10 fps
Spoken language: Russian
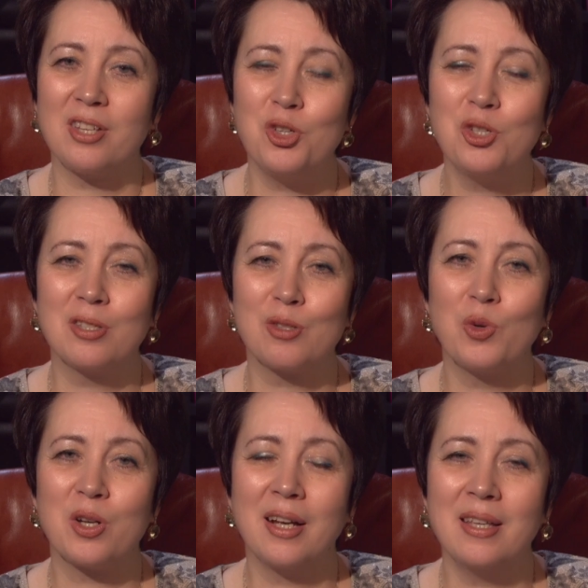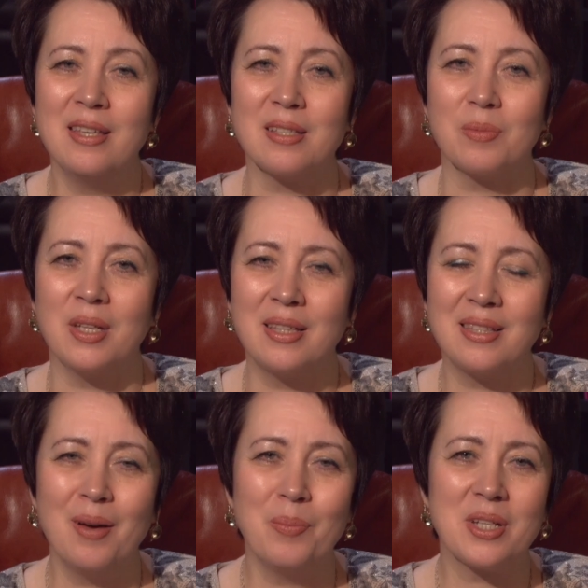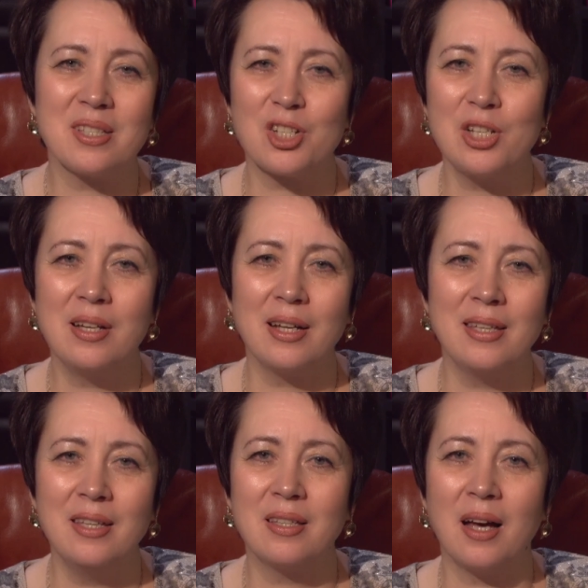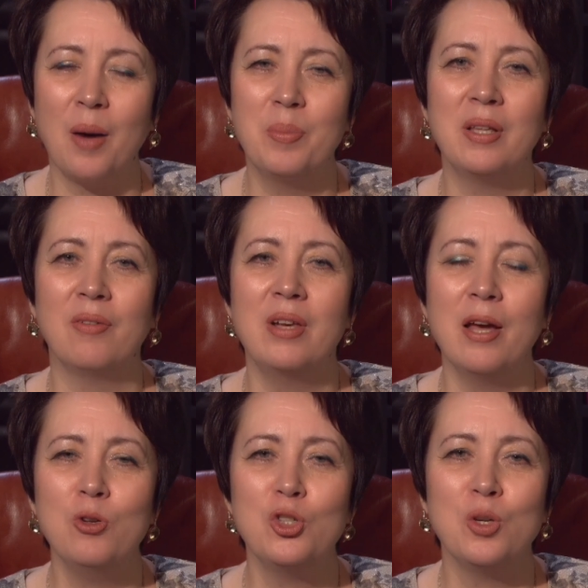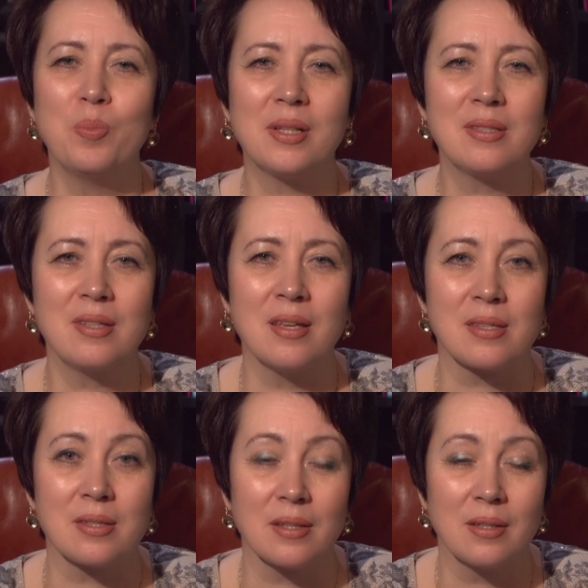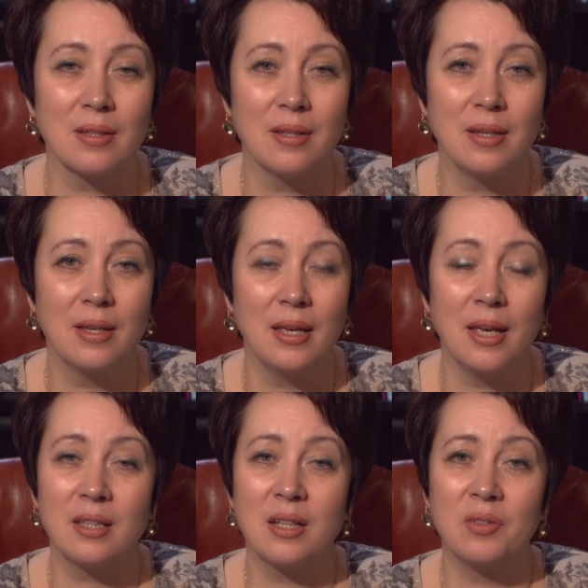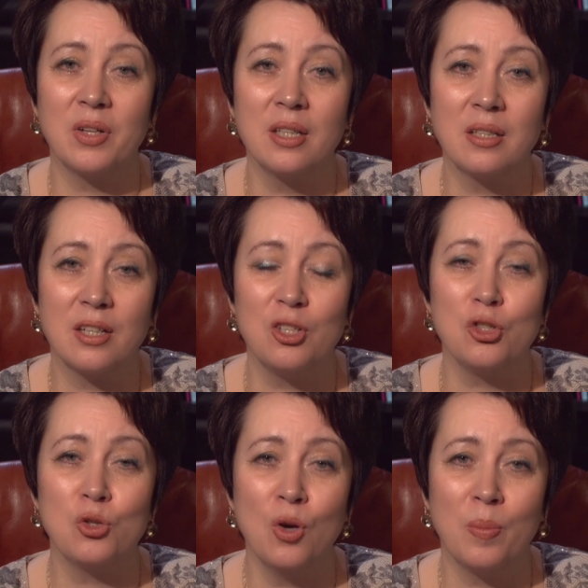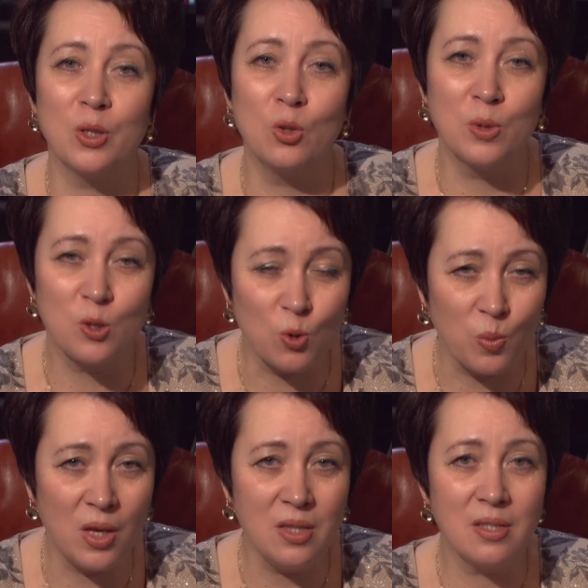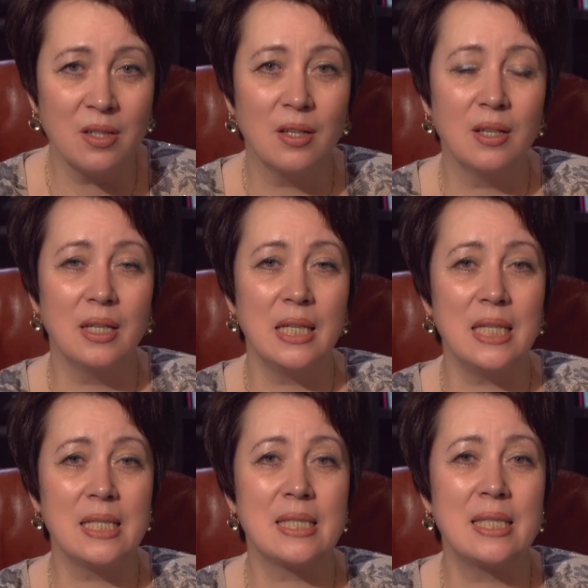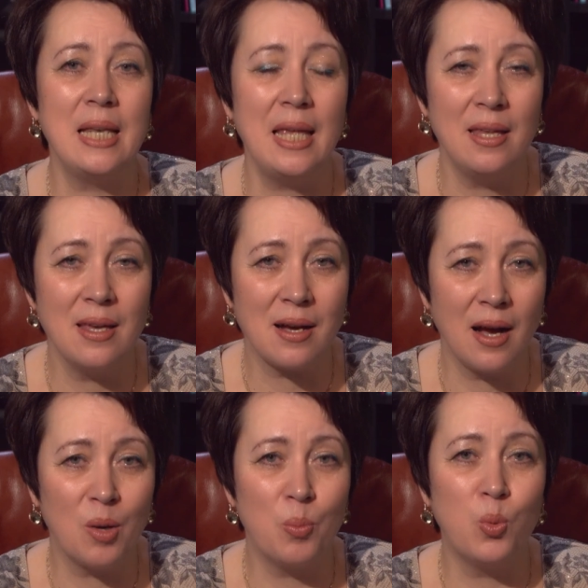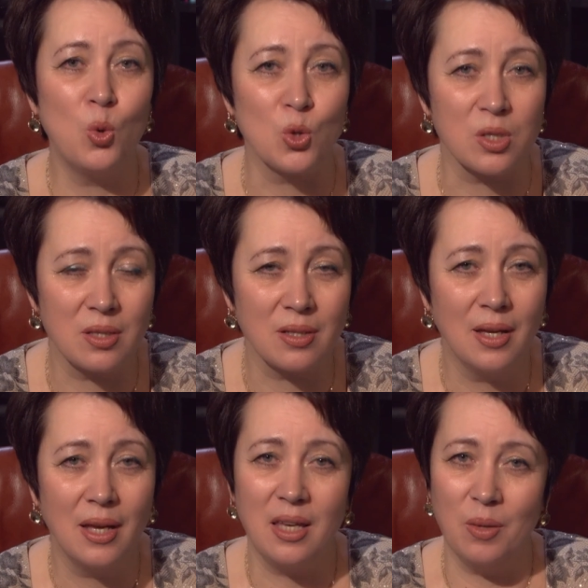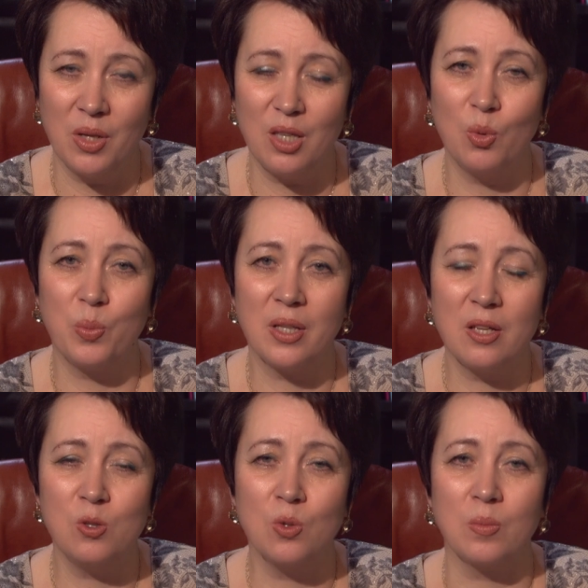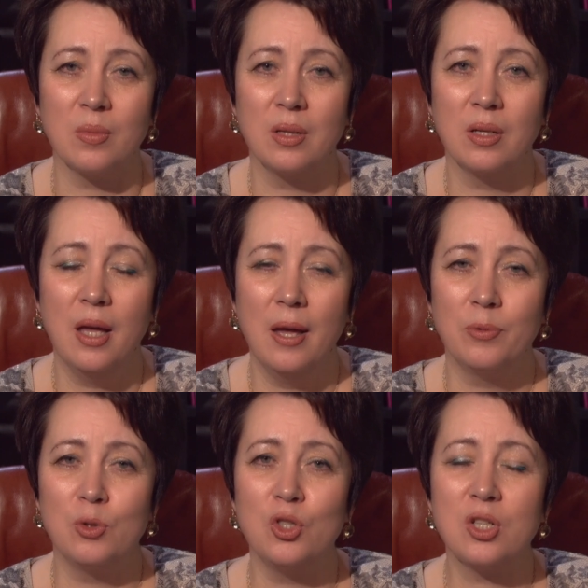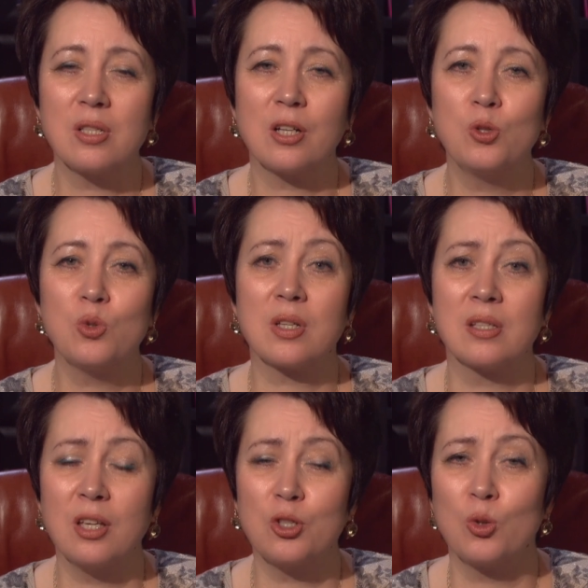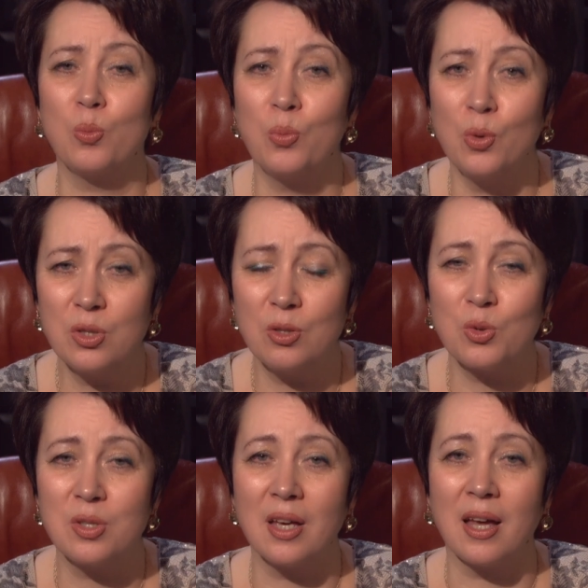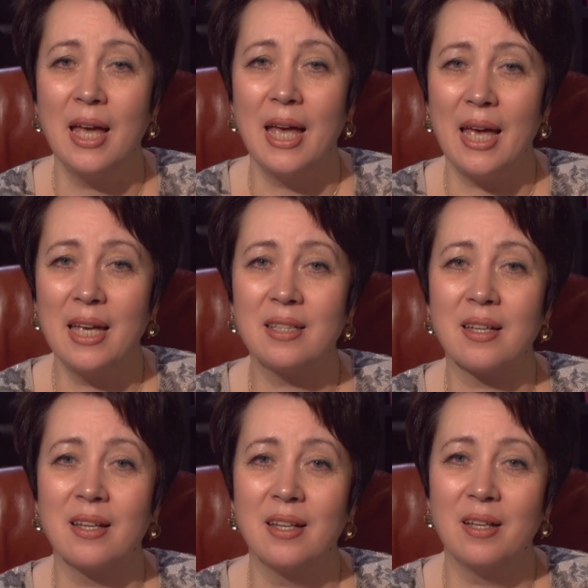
очистил свой организм. И там произошли какие-то обновляющие процессы – и это говорит еще об одном инструменте исцеления, как пост. И мы к нему подойдем. Но сейчас я хочу сказать, что пост, друзья, это